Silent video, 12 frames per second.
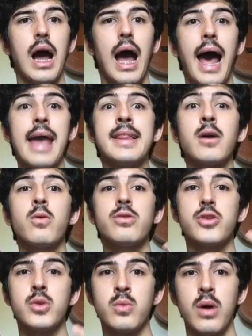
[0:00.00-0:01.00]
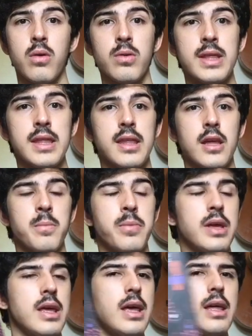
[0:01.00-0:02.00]
ainda continua acontecendo,
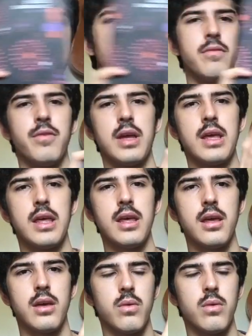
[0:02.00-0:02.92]
porque esse livro aqui,